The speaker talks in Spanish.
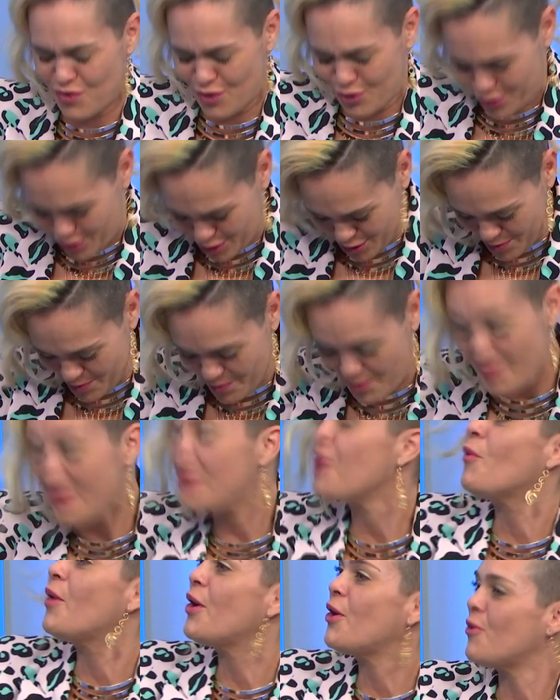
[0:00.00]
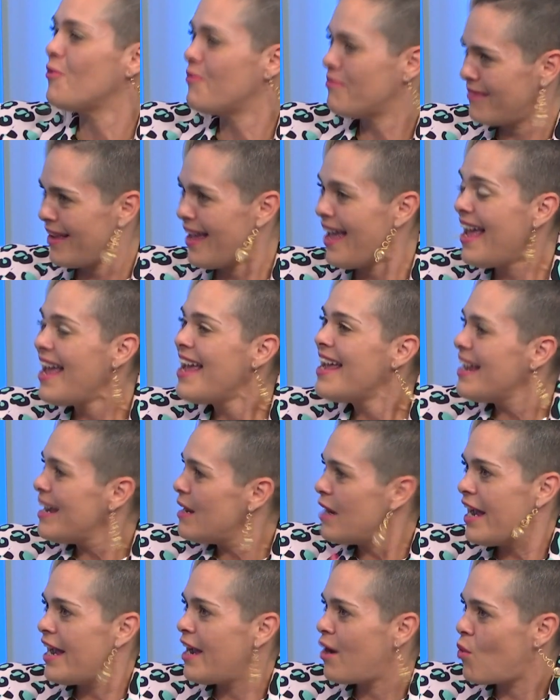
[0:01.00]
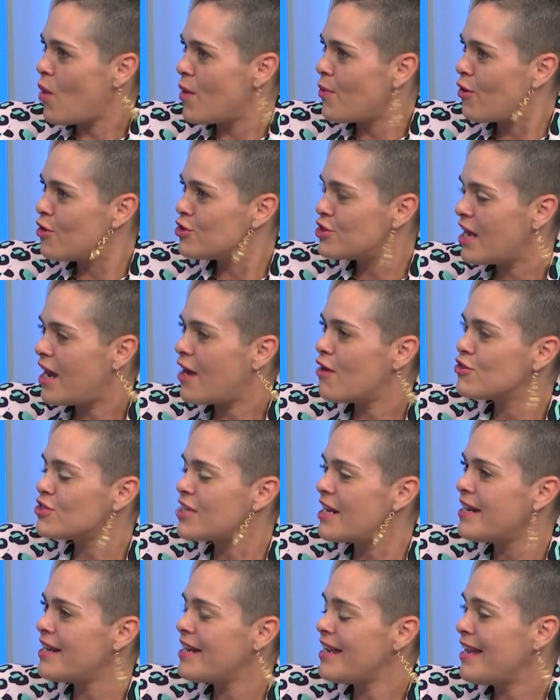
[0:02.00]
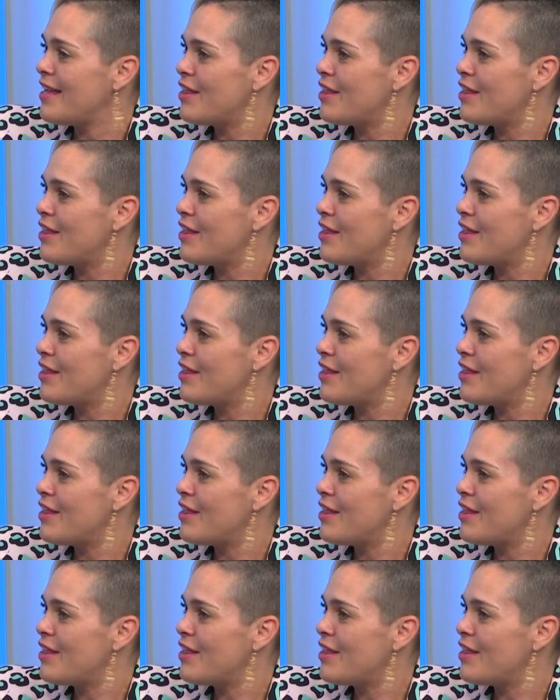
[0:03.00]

fotos. Pero claro. bueno, eh, cuando nos dejaron salir